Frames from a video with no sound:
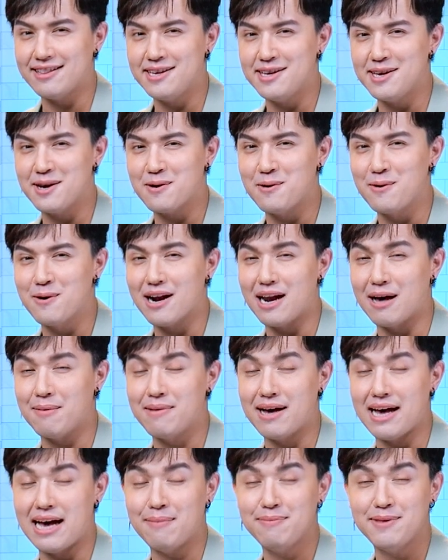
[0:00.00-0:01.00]
ที่ยังคงกลับ
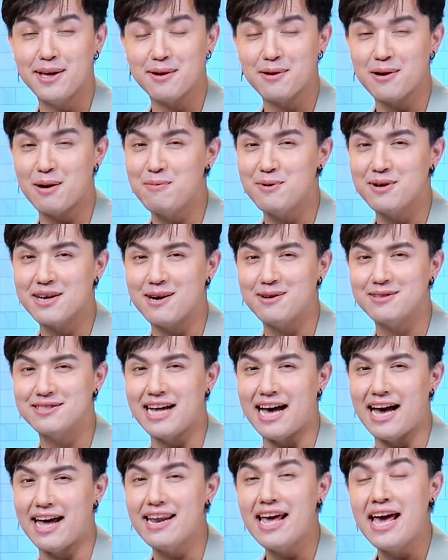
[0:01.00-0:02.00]
มาอัปเดตข้อมูลข่าว
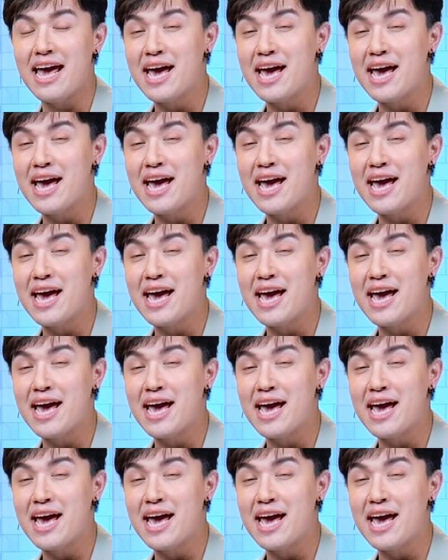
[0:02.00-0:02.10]
สาร